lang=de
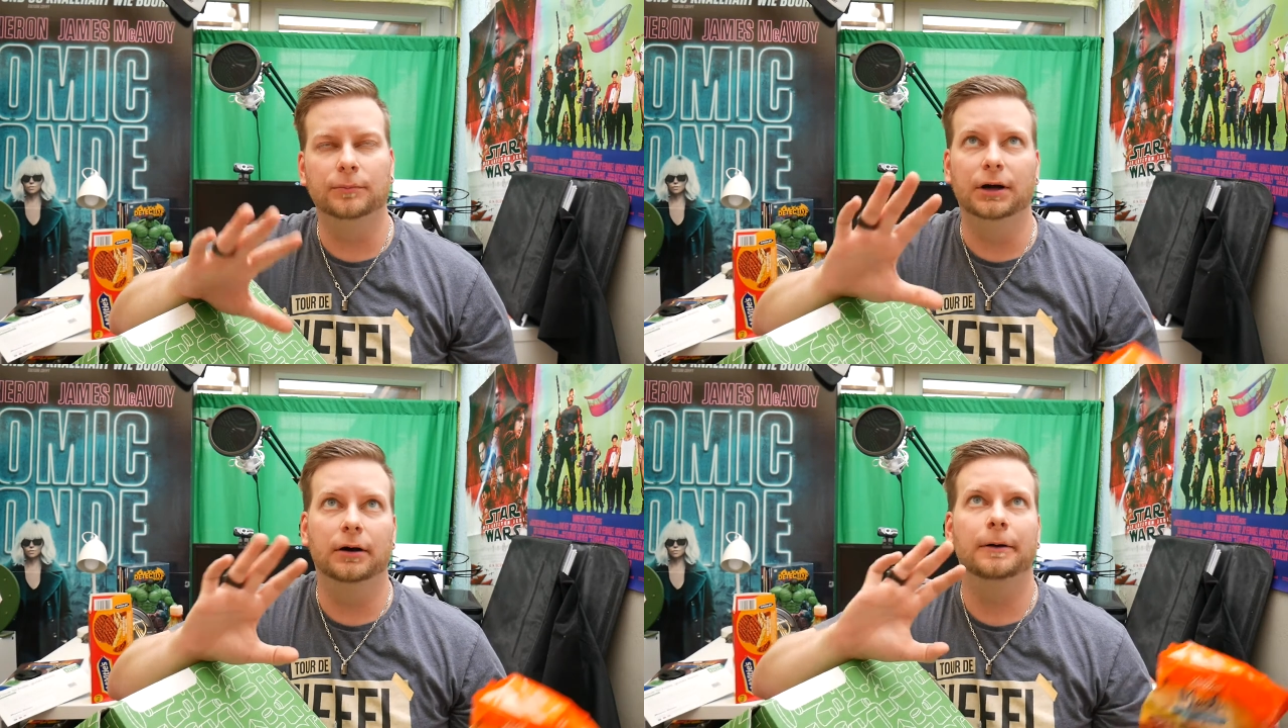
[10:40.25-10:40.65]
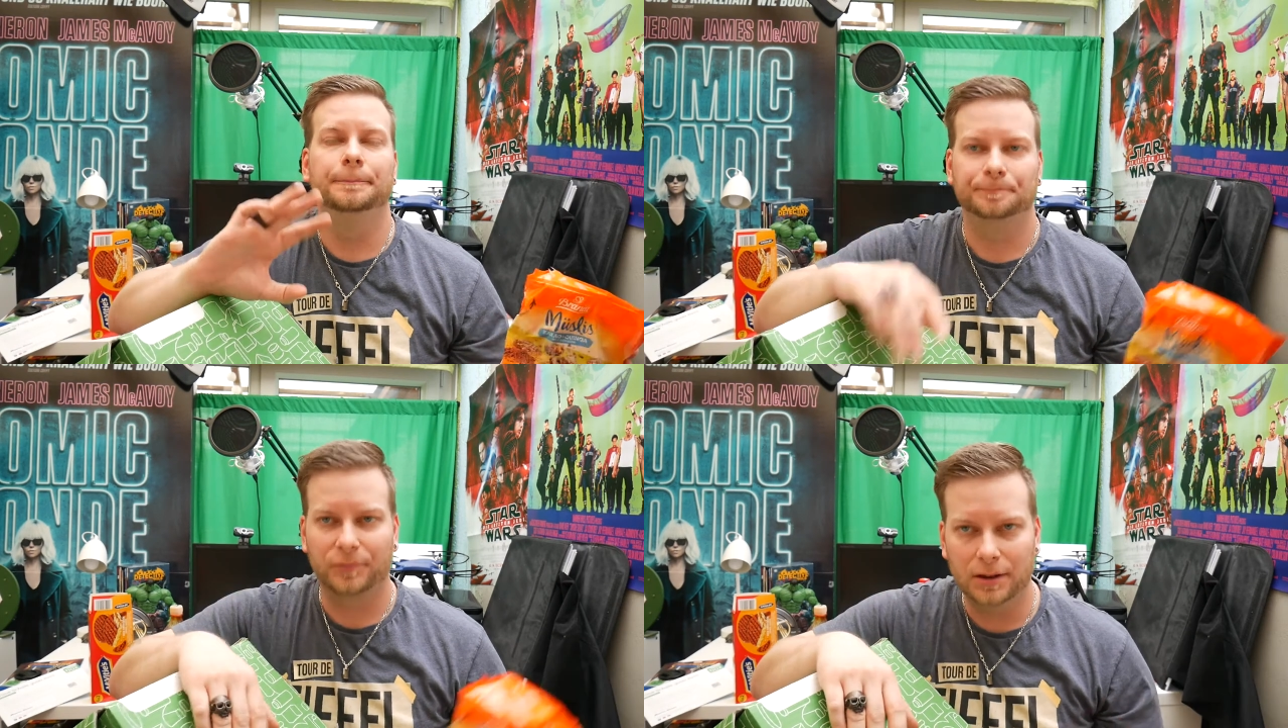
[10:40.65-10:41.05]
Ja,
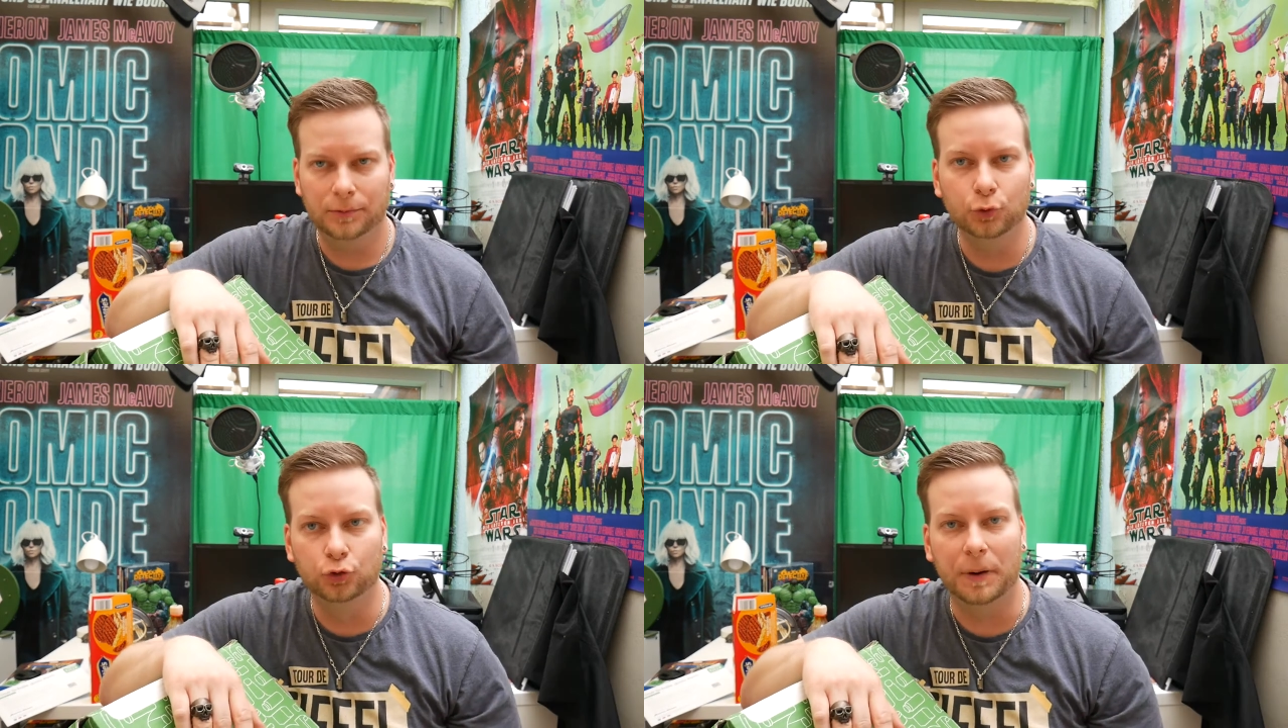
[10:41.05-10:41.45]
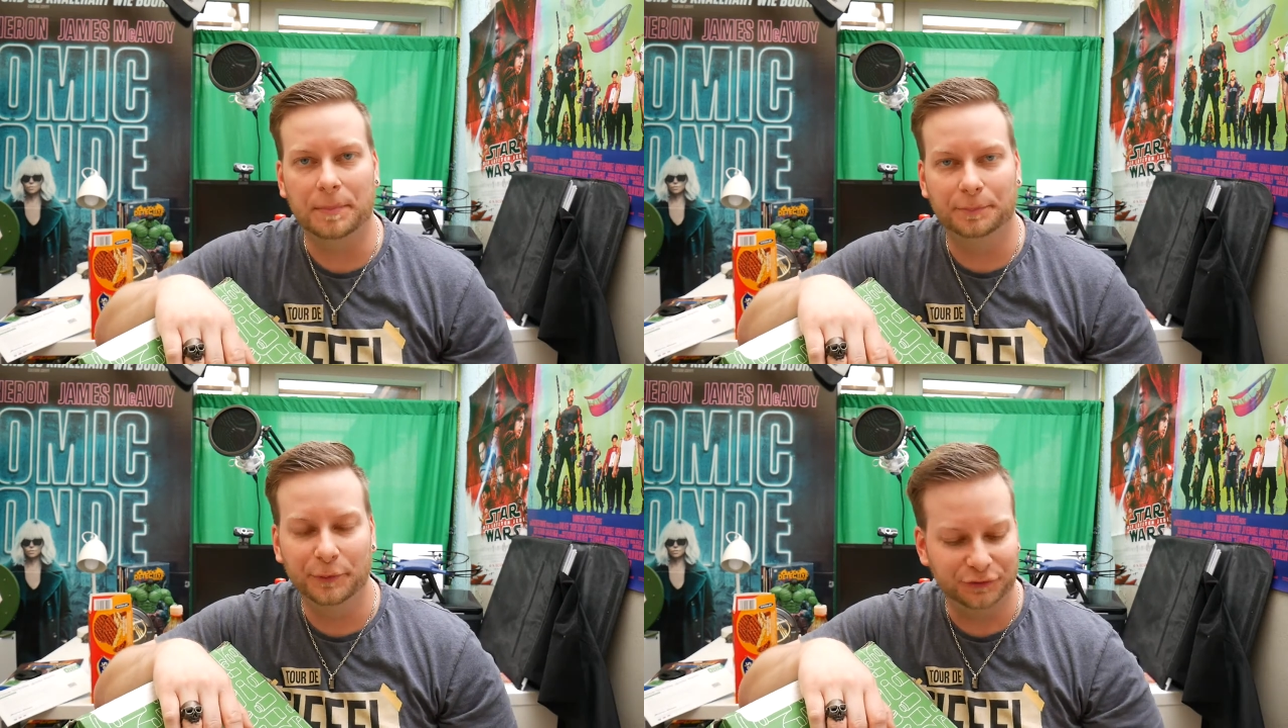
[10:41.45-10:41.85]
YouTube hat
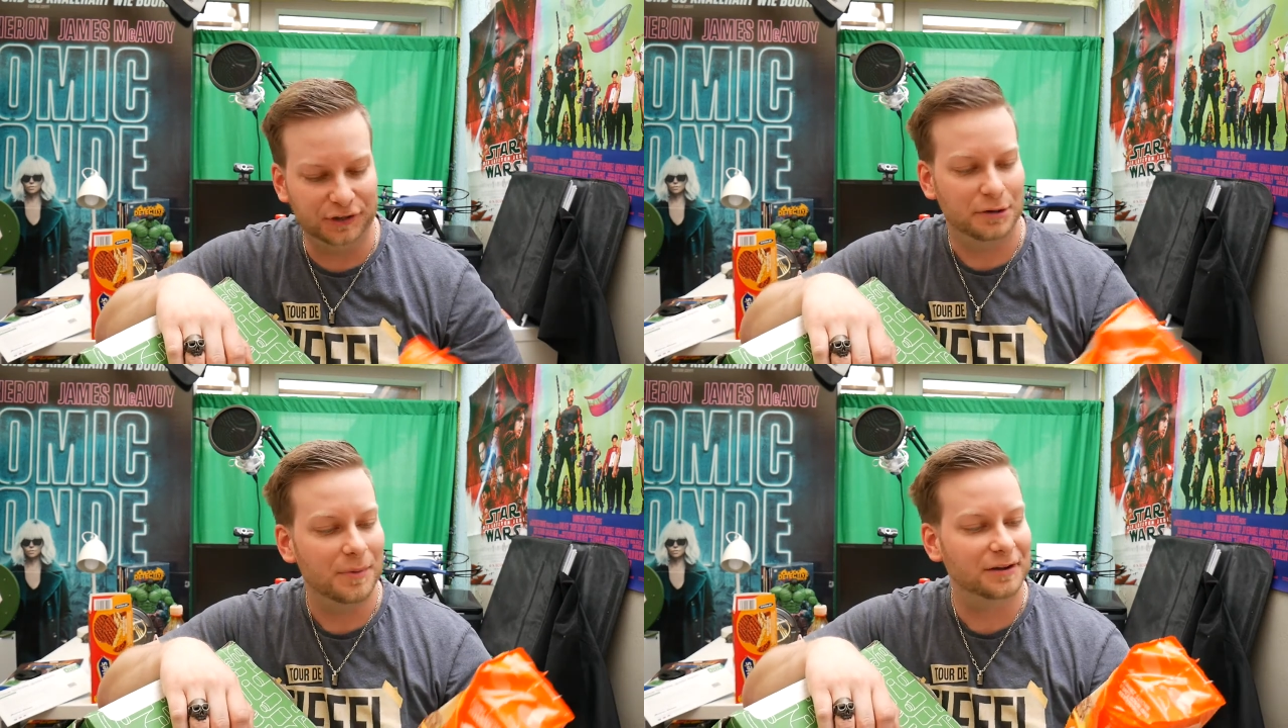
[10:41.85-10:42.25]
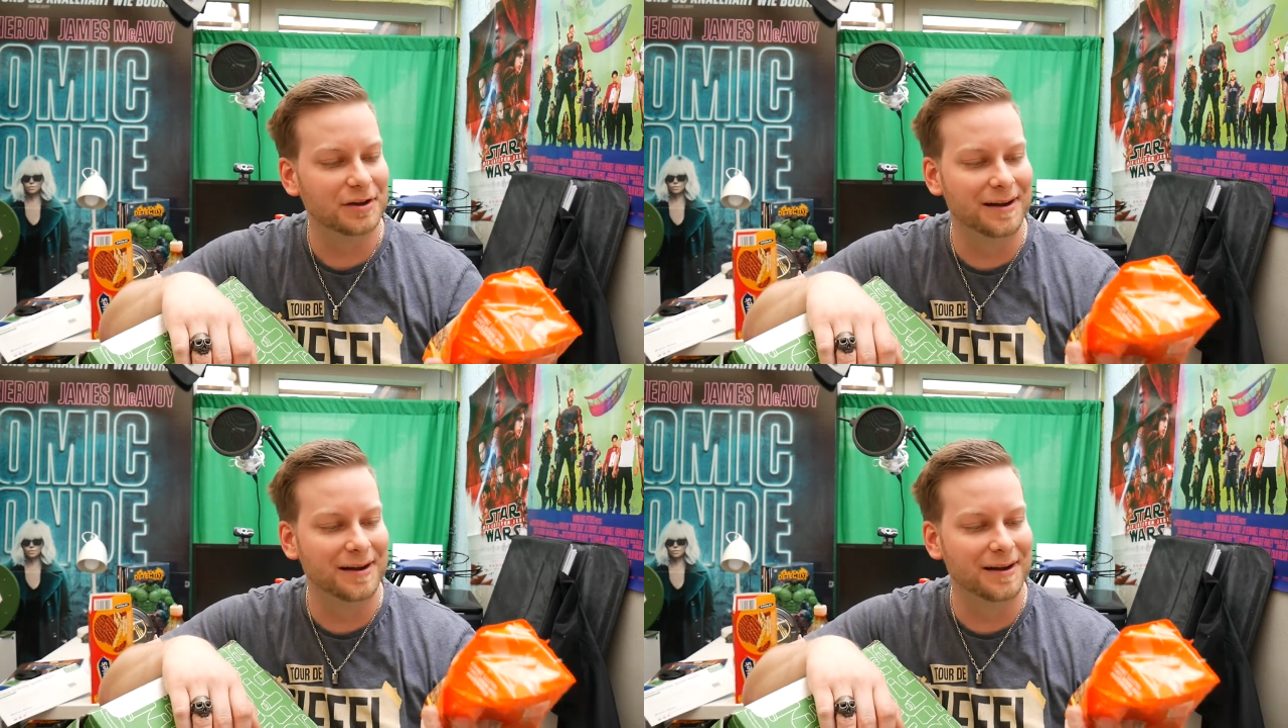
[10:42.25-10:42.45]
mich ein bisschen dick gemacht.